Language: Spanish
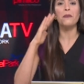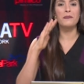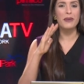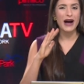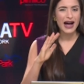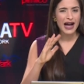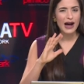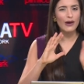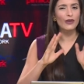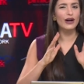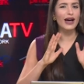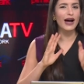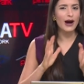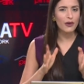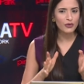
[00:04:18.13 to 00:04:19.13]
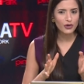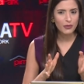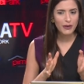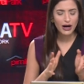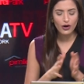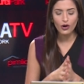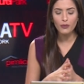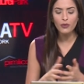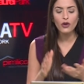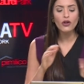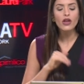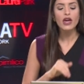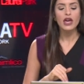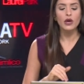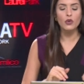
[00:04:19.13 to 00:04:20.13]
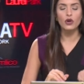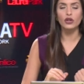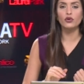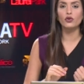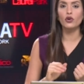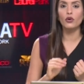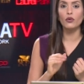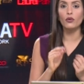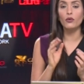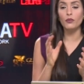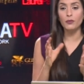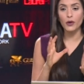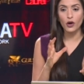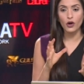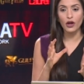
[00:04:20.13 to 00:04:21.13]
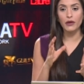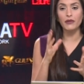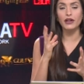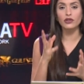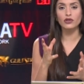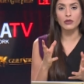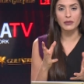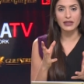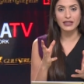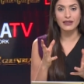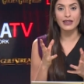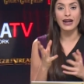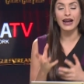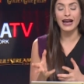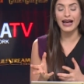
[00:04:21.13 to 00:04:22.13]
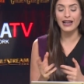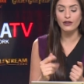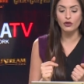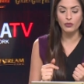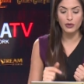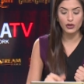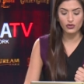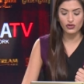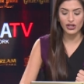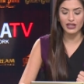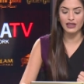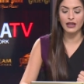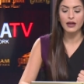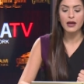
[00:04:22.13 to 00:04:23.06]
baja ahora a uno más cómodo y buscando uno un poco de dividiendo también tendrán al número 7.